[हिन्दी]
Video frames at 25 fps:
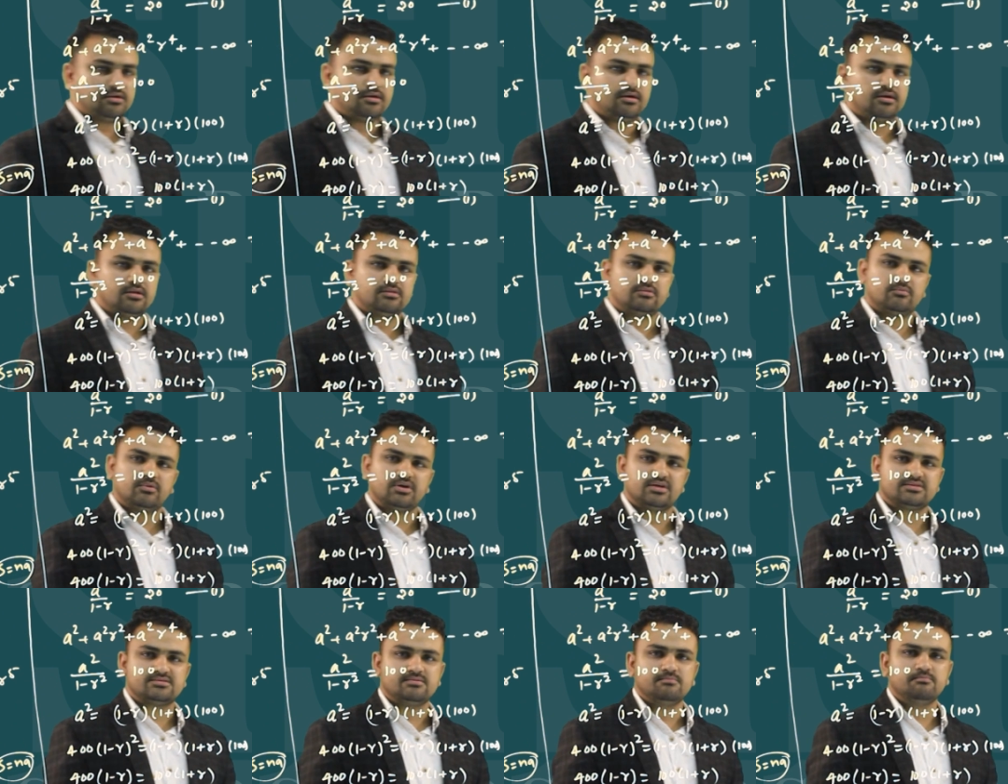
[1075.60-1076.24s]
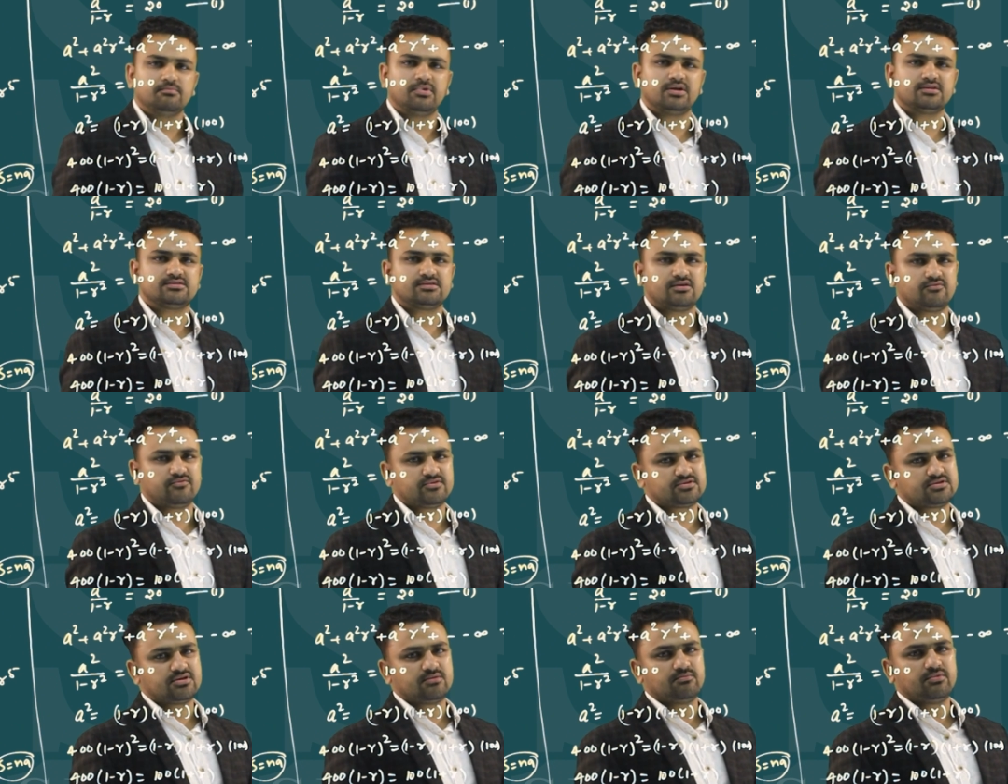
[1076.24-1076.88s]
हाँ, तो बड़ा सिंपल सा
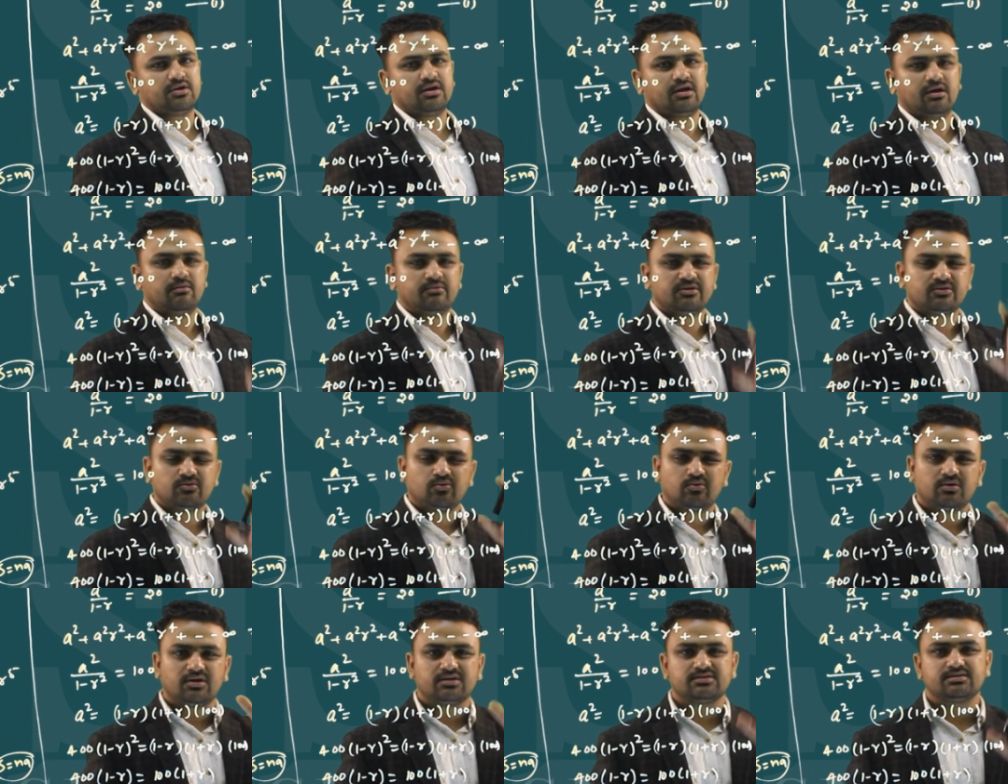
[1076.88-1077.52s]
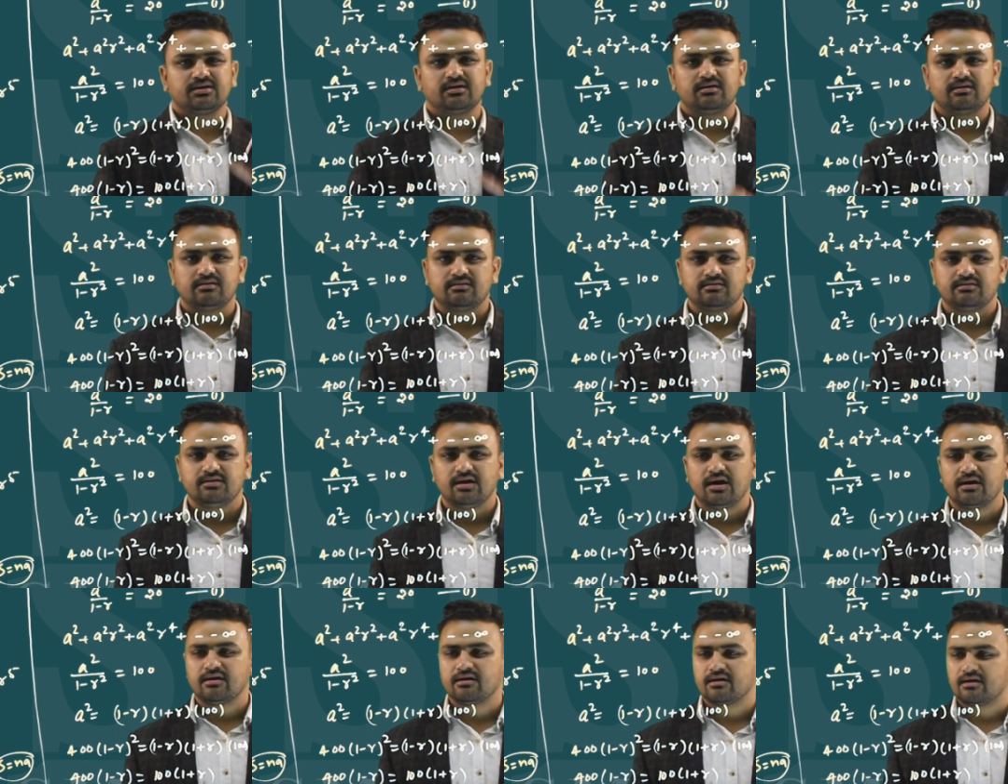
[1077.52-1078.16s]
क्वेश्चन बना हमें थोड़ा सा
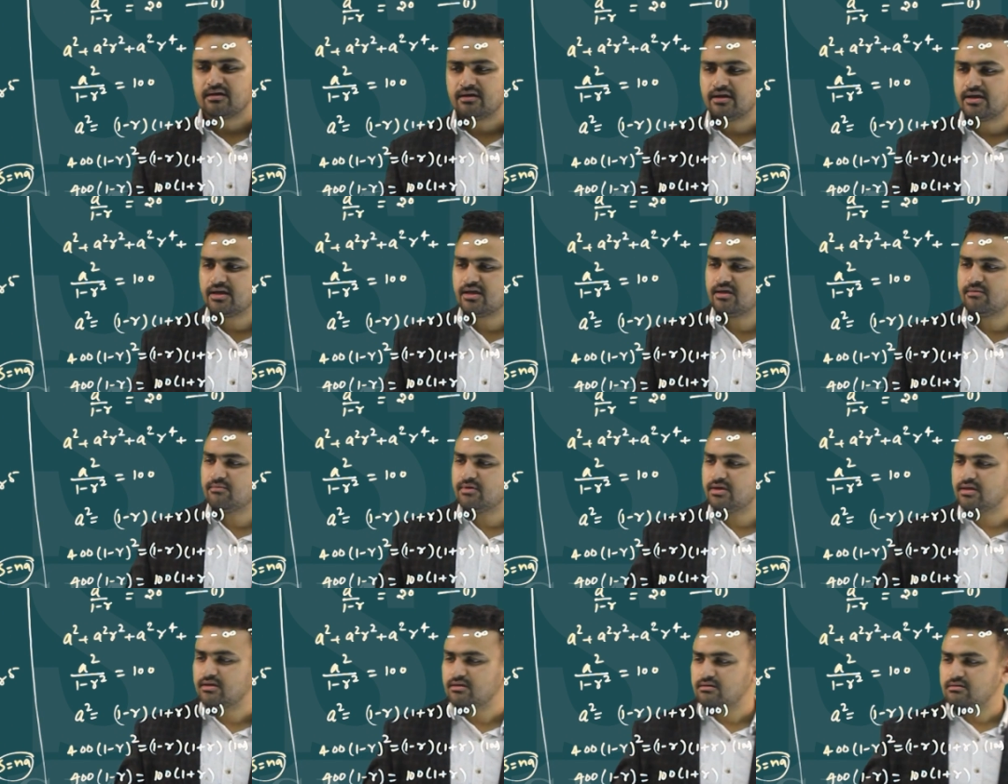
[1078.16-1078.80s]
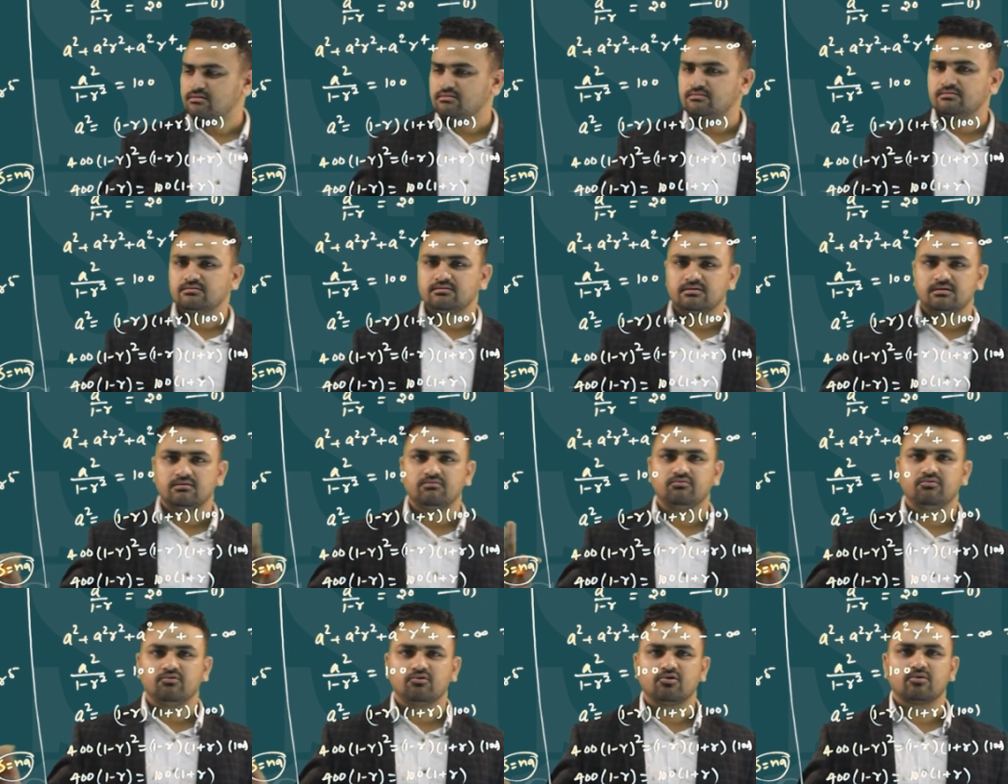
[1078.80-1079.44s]
ध्यान रखना है कि भाई
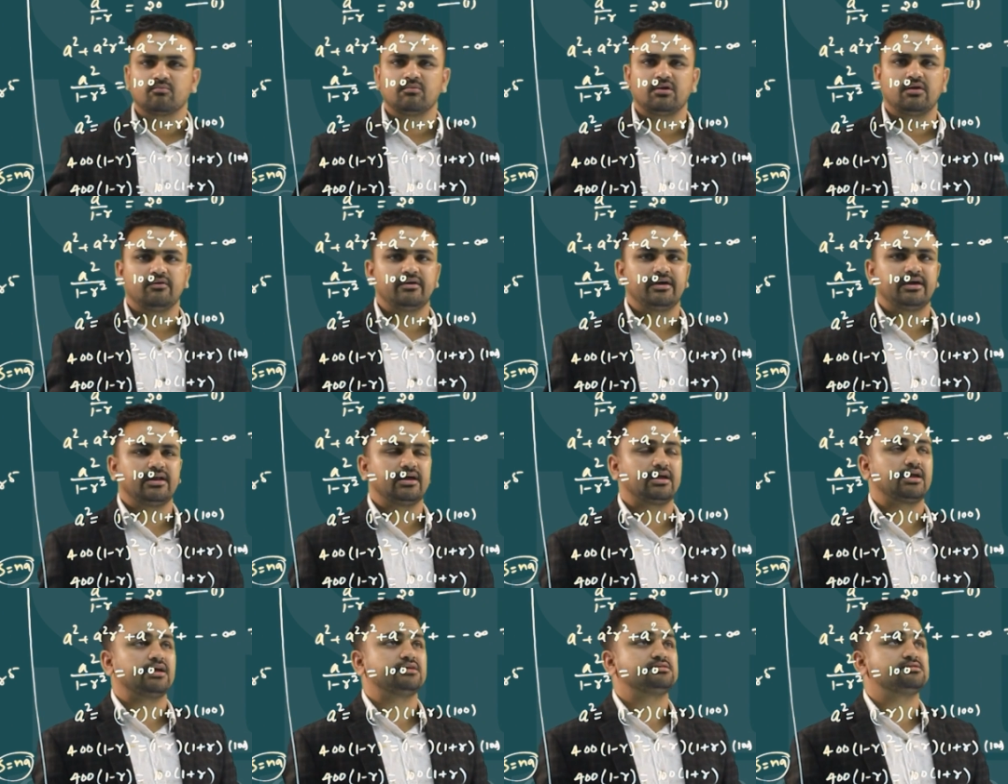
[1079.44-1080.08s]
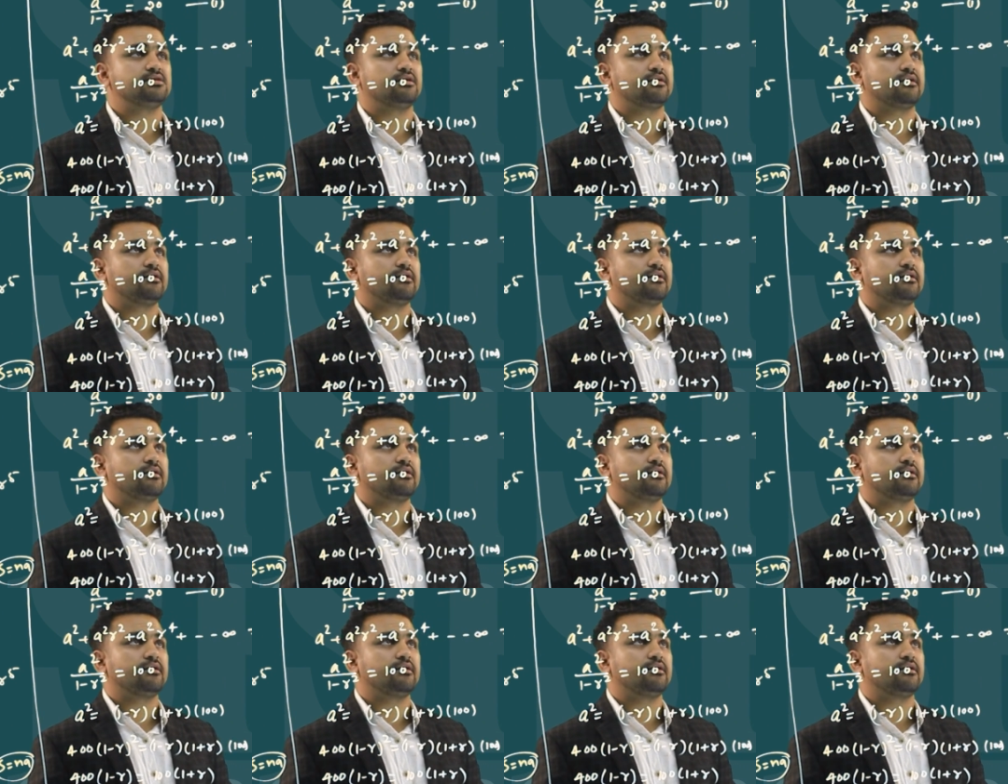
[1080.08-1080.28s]
फॉर्मूले वगैरह क्या चल